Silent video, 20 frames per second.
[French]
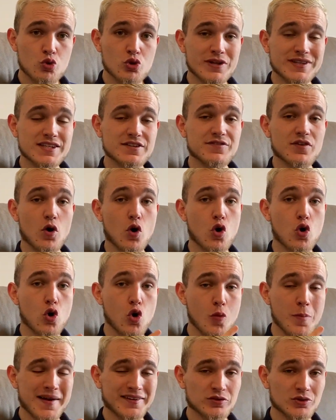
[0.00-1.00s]
a différents
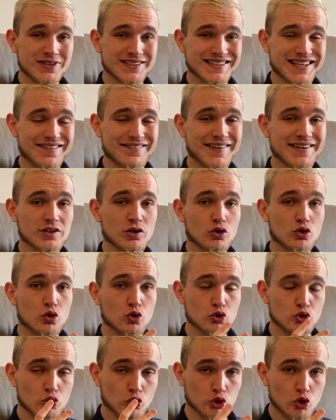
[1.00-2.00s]
commerciaux qui travaillent dans
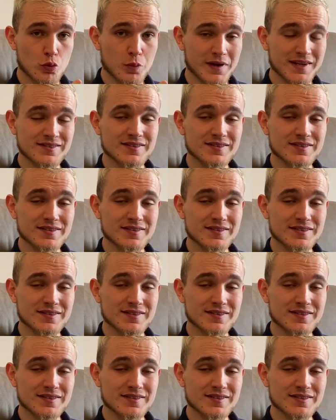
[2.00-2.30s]
nos entreprises.